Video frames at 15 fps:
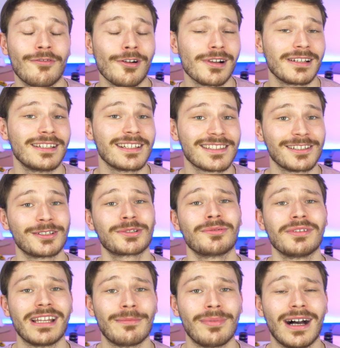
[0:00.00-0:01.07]
folgt jetzt auch
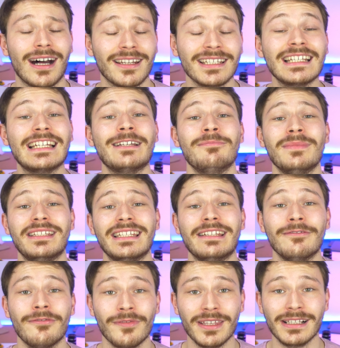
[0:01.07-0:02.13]
schon der Part mit
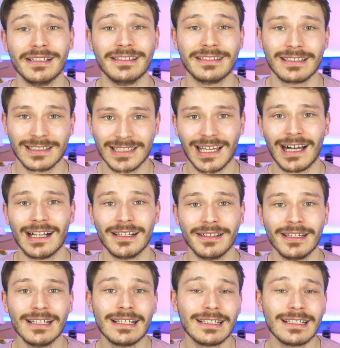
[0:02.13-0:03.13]
den vielen Zahlen.